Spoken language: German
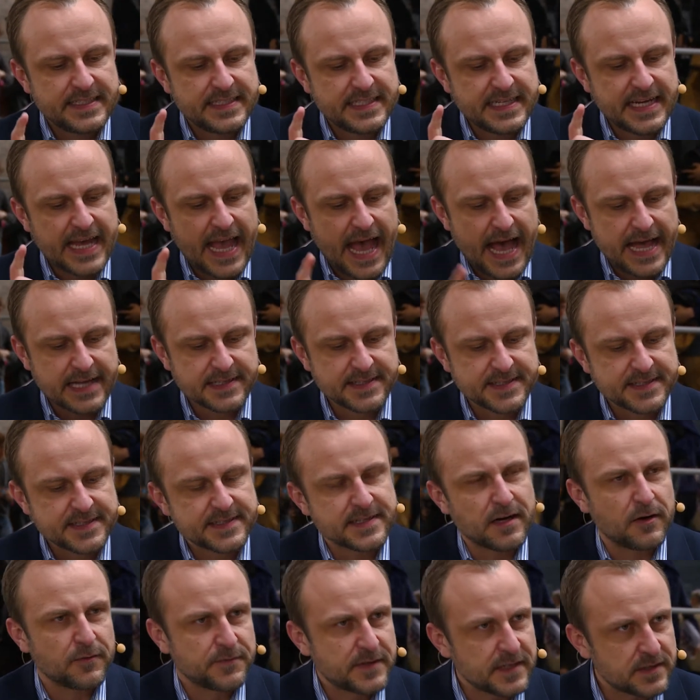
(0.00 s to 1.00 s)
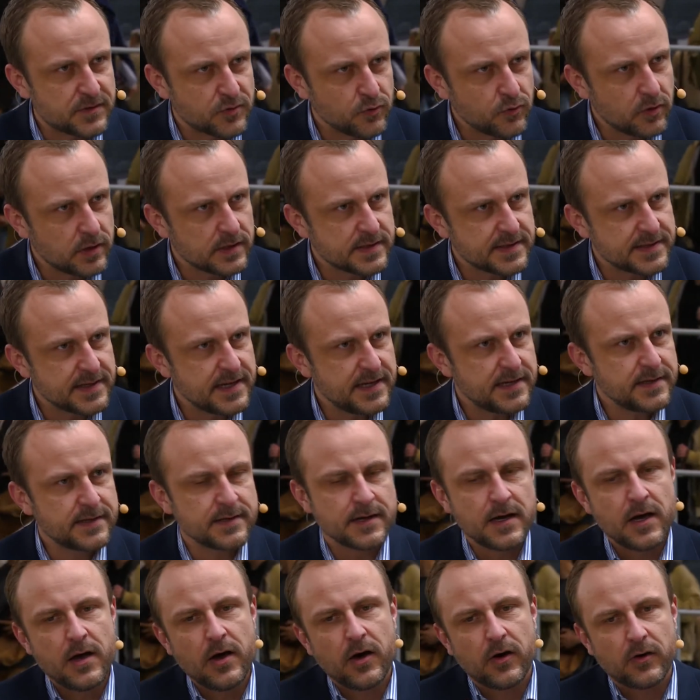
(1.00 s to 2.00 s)
die erstens auf der Suche sind
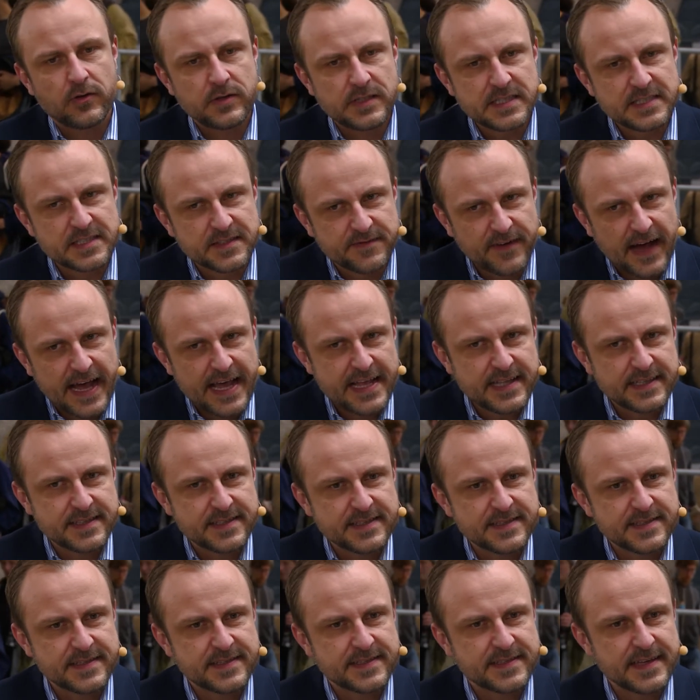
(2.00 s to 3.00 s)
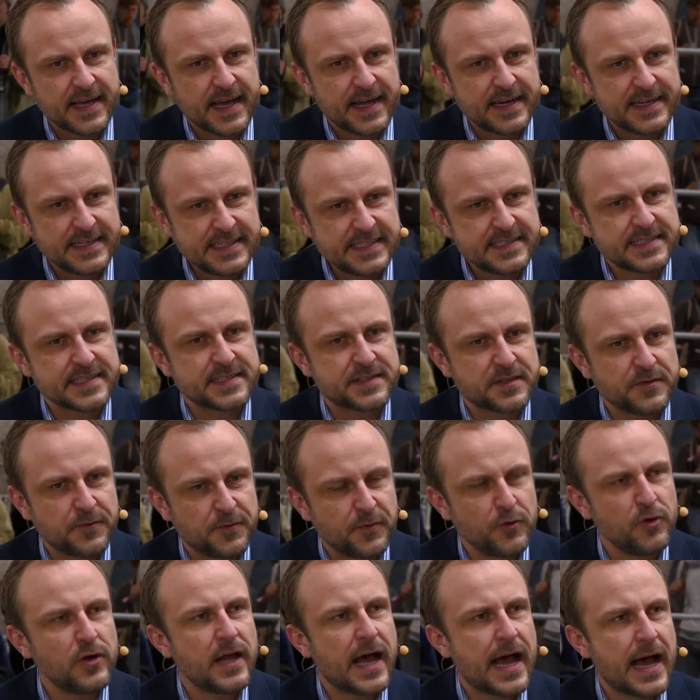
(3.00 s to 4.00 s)
und die zweitens nicht das
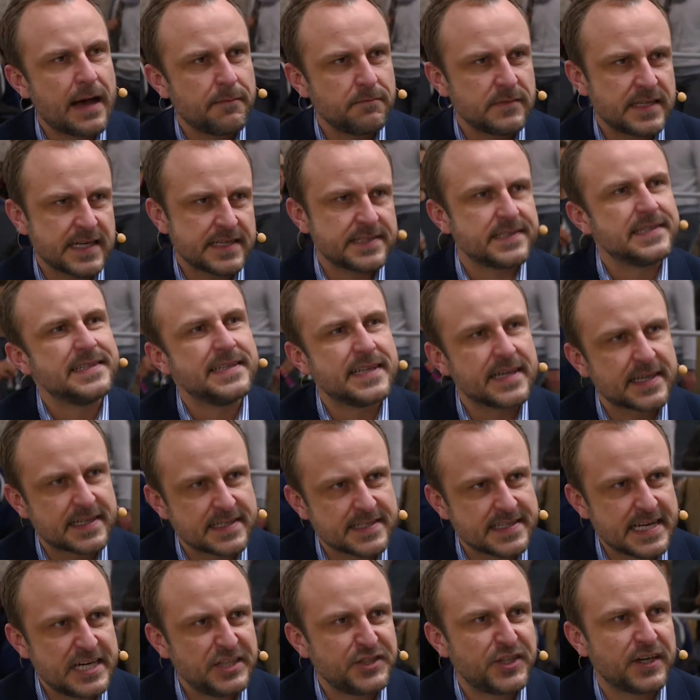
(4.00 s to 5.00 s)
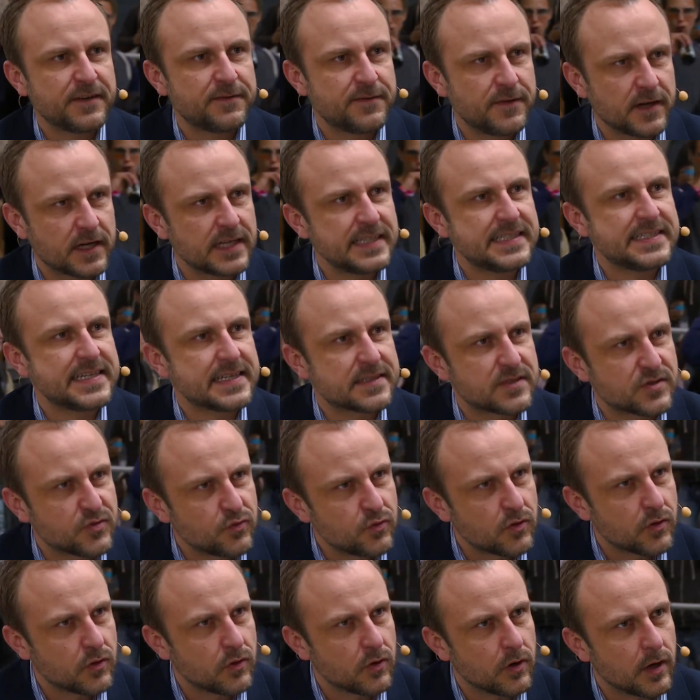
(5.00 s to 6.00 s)
Gefühl haben, dass sie in der Gesellschaft wirklich
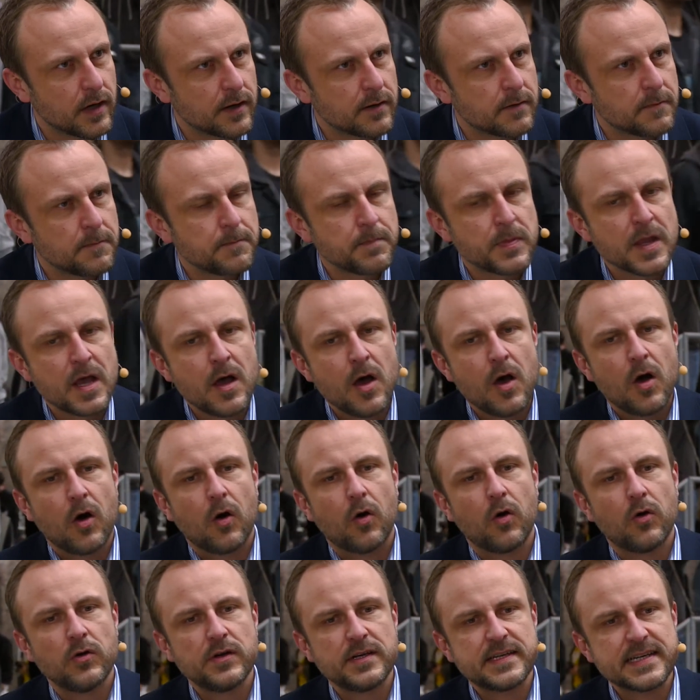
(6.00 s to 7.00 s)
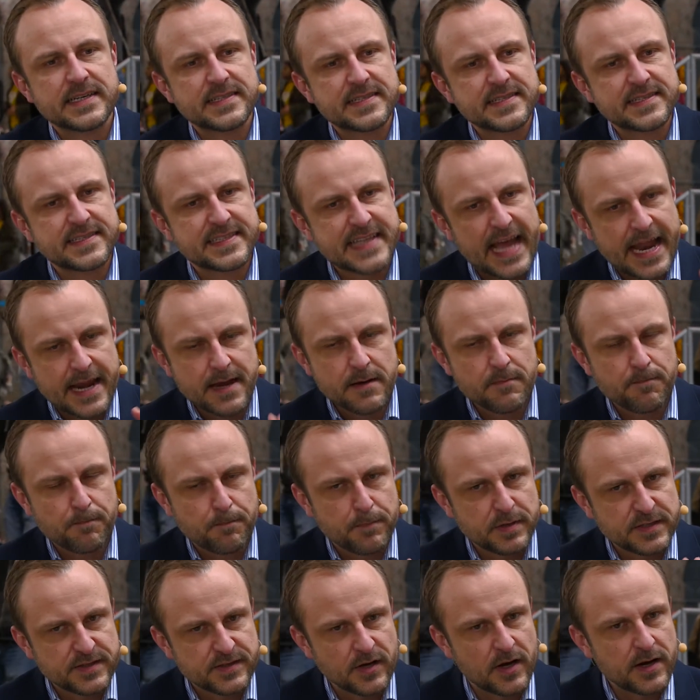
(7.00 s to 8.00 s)
dazugehören. Und das ist dann
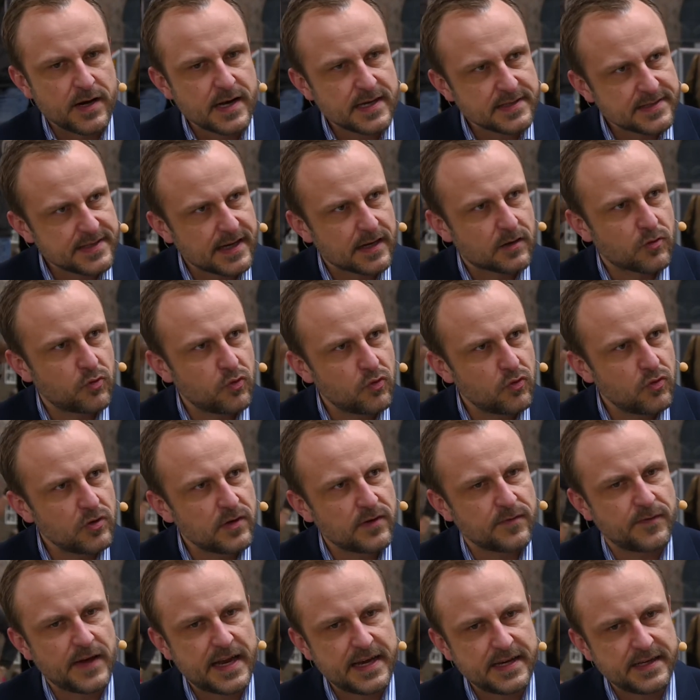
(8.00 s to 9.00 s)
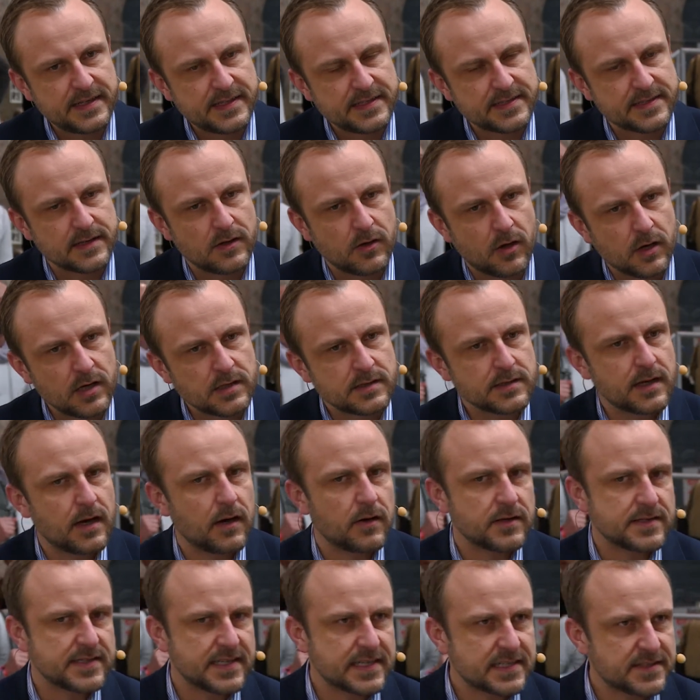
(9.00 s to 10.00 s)
besonders akut, wenn diese Leute
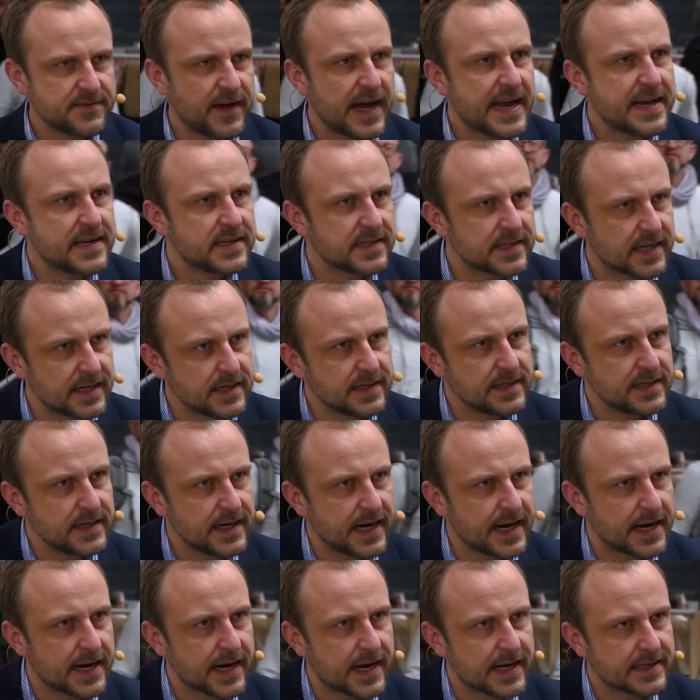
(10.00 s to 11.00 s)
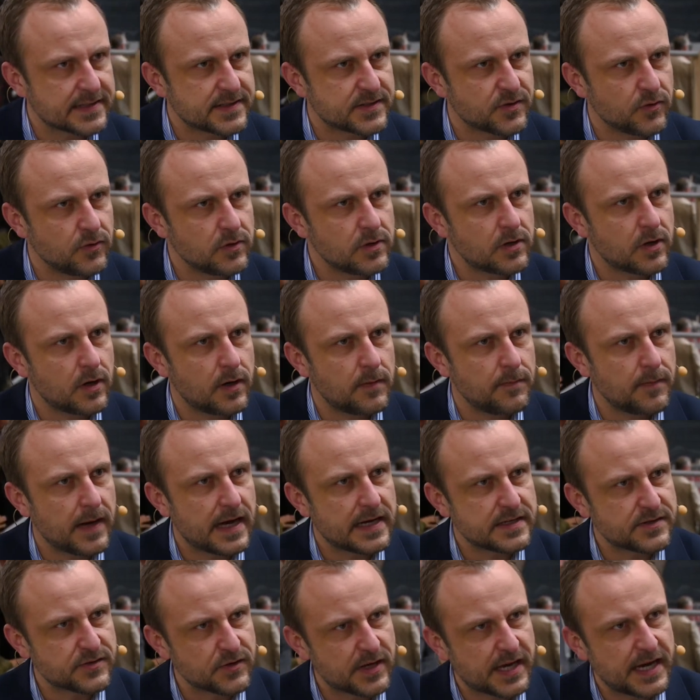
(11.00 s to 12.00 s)
aus der zweiten, dritten Generation kommen,
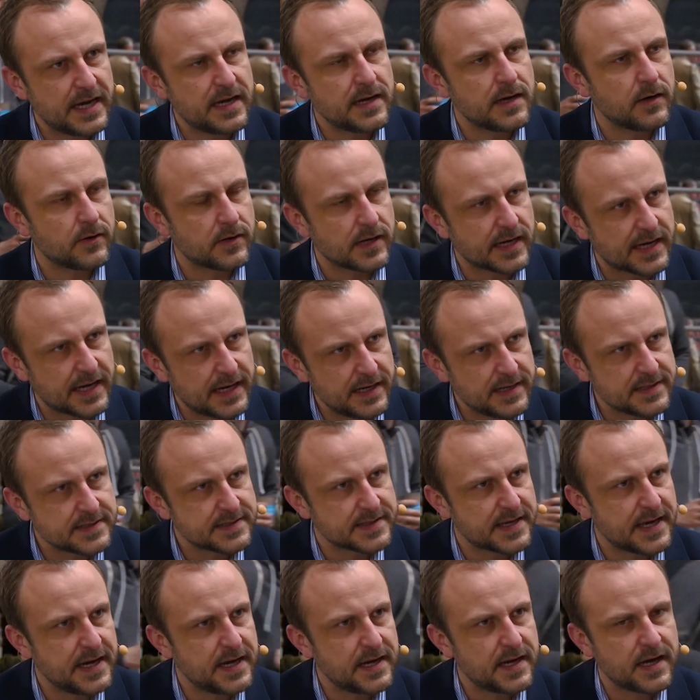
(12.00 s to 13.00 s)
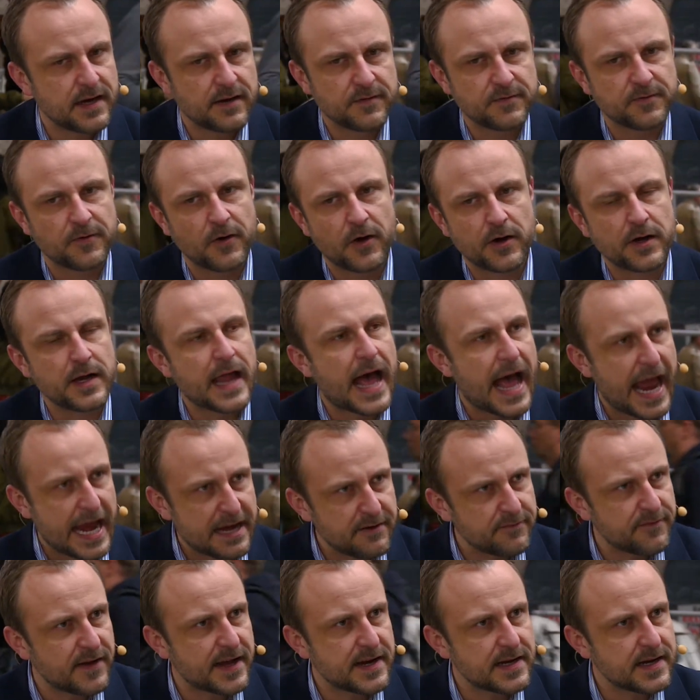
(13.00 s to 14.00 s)
also Kinder oder Kindeskinder von
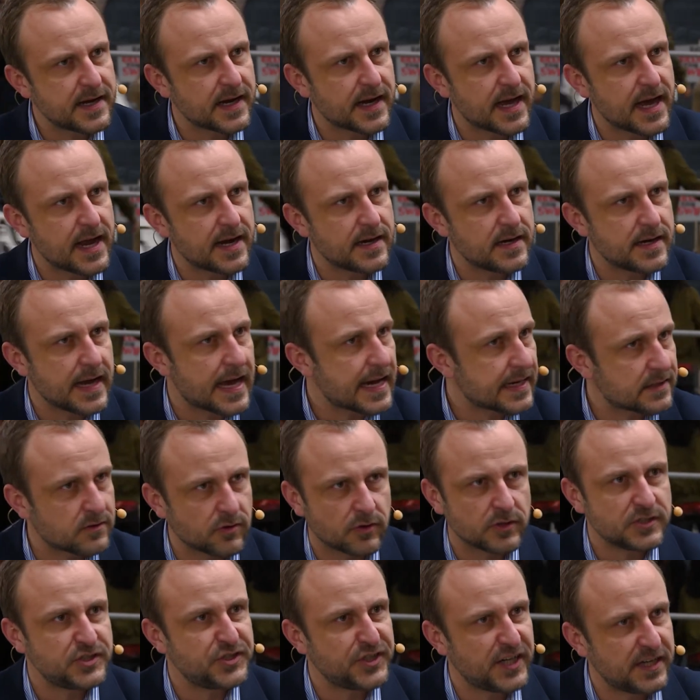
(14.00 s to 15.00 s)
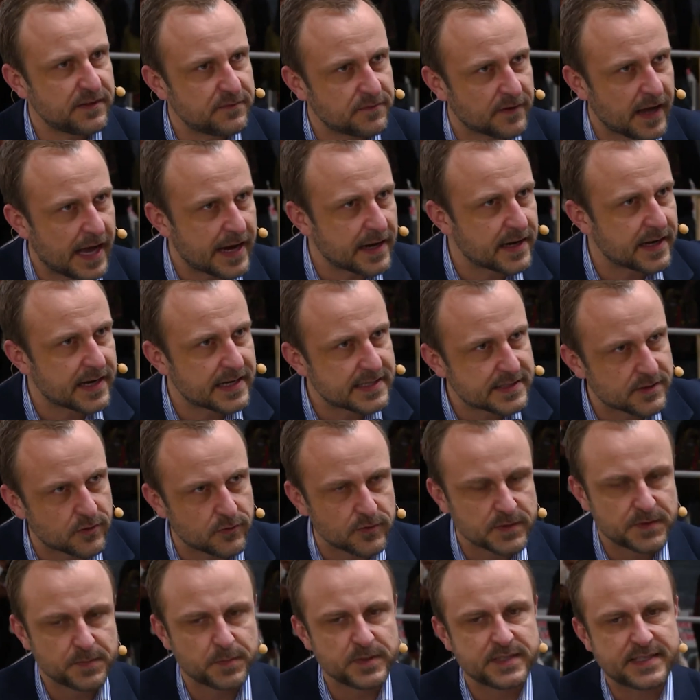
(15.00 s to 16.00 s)
Einwanderern nach Deutschland, Frankreich,
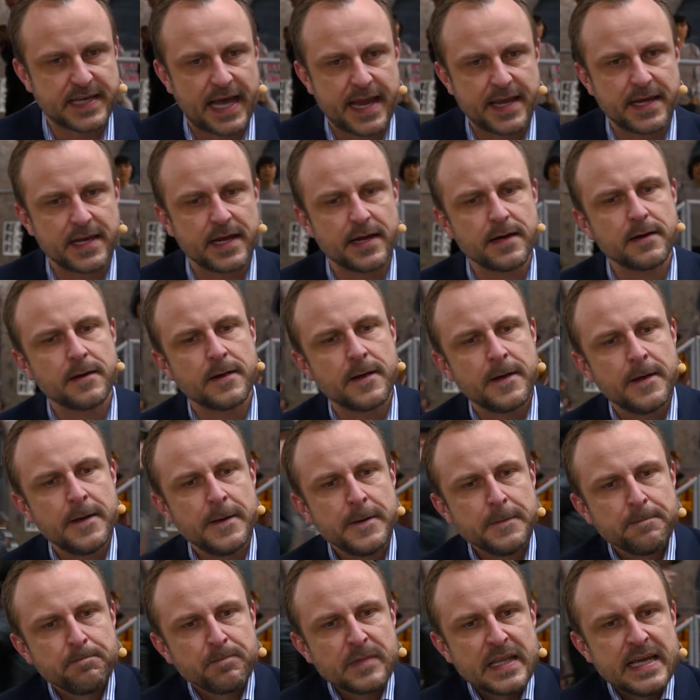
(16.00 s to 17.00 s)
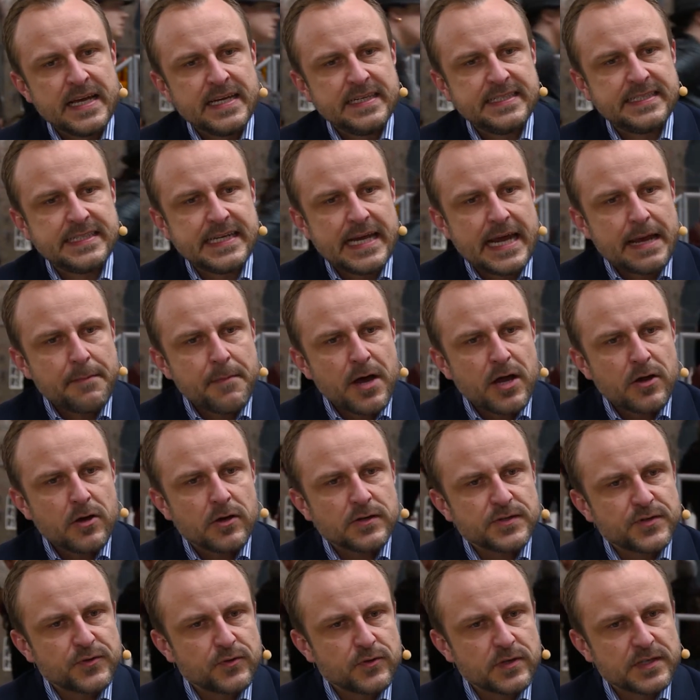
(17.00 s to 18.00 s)
Großbritannien, die immer
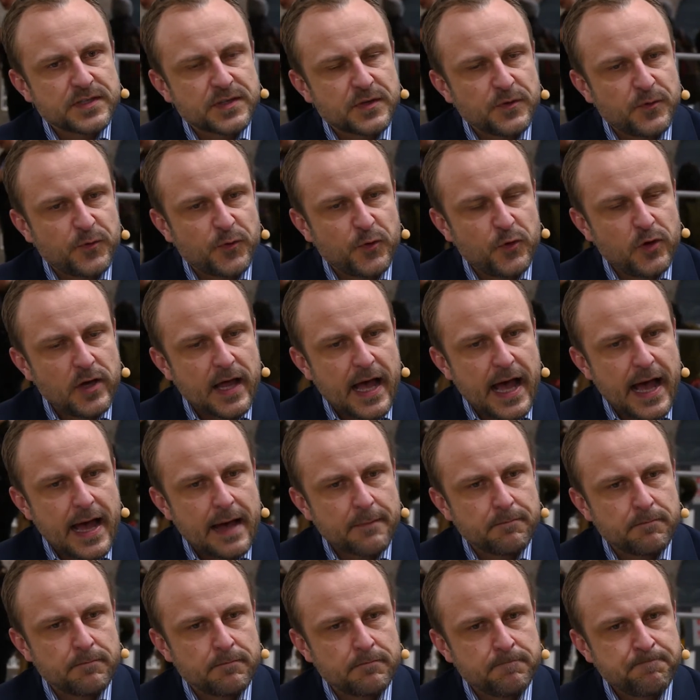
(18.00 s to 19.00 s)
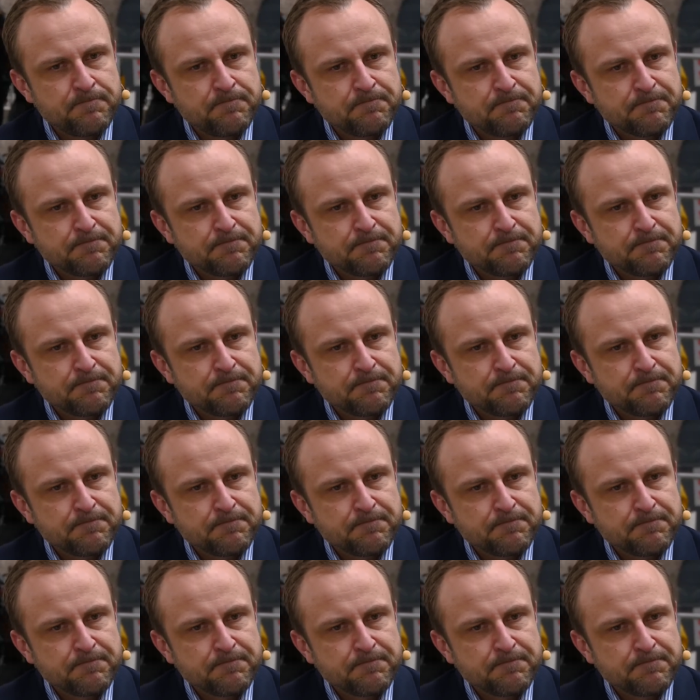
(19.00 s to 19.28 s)
noch so das Gefühl haben,